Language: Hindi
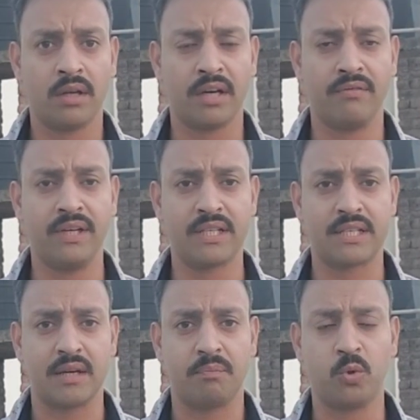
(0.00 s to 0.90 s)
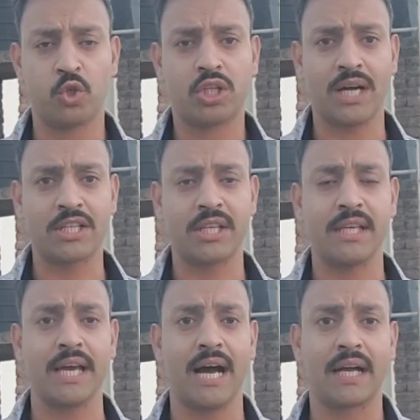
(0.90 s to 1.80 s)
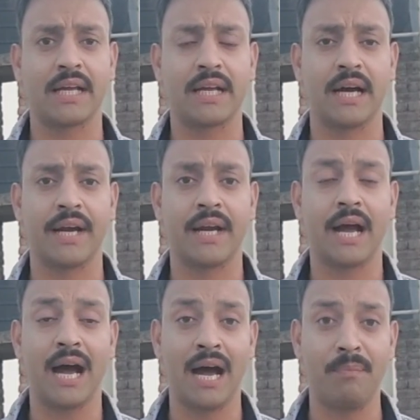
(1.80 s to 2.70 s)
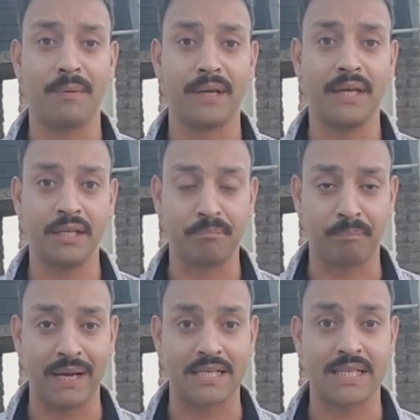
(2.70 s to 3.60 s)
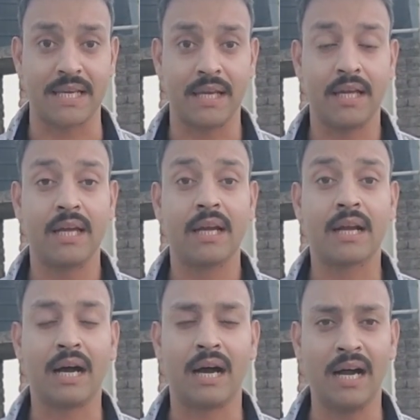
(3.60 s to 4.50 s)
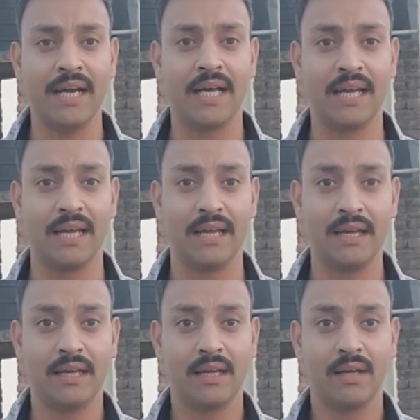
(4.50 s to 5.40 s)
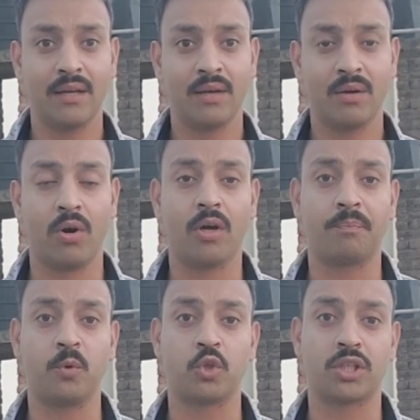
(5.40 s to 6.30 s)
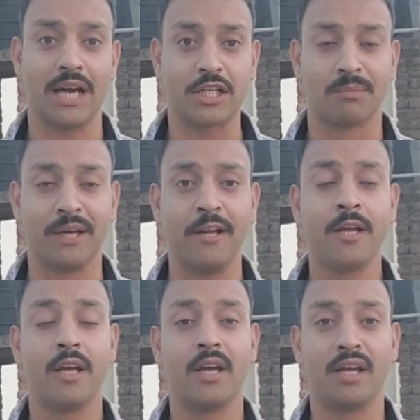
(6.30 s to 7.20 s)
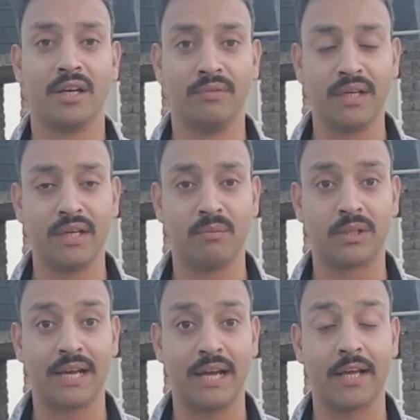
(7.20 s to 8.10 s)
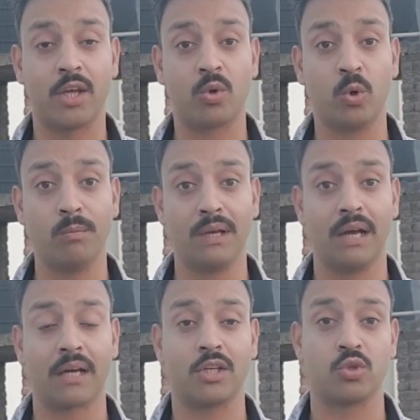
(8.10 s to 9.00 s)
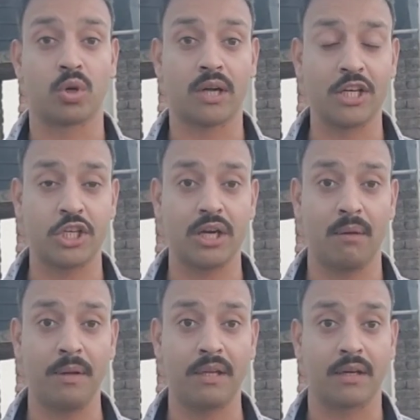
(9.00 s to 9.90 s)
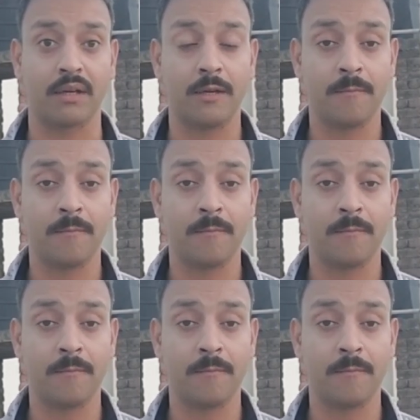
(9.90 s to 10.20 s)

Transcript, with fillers: रणवीर से पूछताछ की कि आखिरकार आपने ये पैसे कहां डाले हैं और पूछताछ में रणवीर ने बताया कि कुल मिलाकर जो राशि अभी तक